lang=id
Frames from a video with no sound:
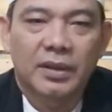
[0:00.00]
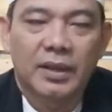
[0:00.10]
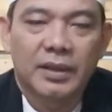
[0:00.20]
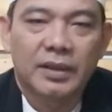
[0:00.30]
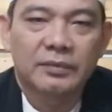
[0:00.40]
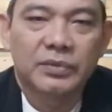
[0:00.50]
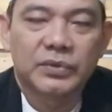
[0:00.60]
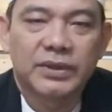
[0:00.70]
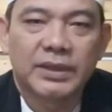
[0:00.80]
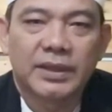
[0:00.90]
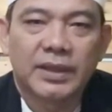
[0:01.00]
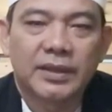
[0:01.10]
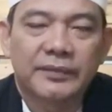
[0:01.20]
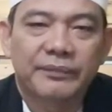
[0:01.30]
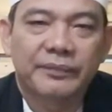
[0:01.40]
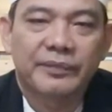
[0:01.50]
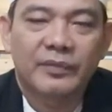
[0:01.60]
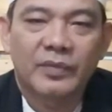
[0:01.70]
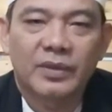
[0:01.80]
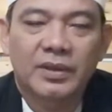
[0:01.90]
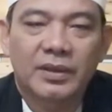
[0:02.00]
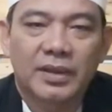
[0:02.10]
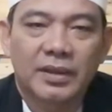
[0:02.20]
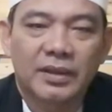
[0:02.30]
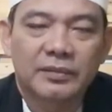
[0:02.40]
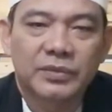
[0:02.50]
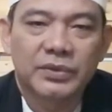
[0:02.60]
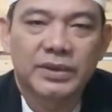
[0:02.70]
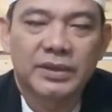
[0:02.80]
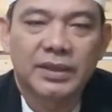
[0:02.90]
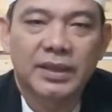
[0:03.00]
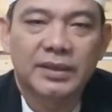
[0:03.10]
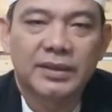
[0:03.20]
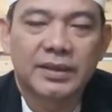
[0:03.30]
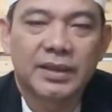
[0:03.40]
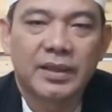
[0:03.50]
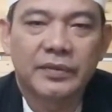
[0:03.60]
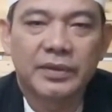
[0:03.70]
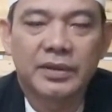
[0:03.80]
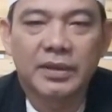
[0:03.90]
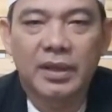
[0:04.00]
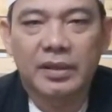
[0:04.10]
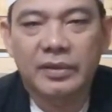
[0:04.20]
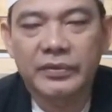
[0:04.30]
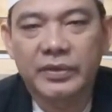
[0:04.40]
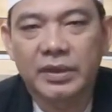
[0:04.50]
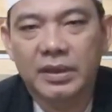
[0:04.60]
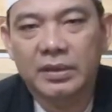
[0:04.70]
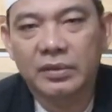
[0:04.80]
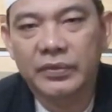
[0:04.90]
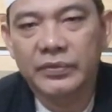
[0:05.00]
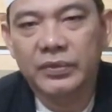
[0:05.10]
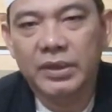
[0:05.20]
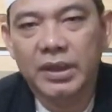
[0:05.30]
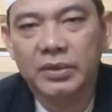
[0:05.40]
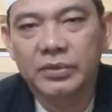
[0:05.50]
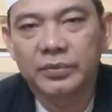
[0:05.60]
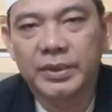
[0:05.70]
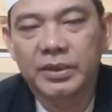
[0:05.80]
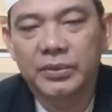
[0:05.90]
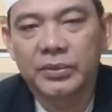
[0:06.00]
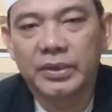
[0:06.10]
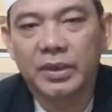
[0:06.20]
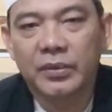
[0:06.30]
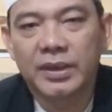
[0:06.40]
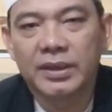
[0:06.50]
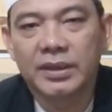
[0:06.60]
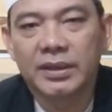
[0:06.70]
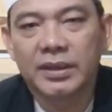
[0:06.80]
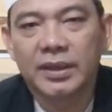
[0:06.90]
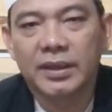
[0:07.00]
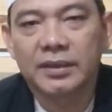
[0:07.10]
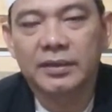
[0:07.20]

Alhamdulillah Alhamdulillahilladzi arsala rasulahu bil huda wa dinil haq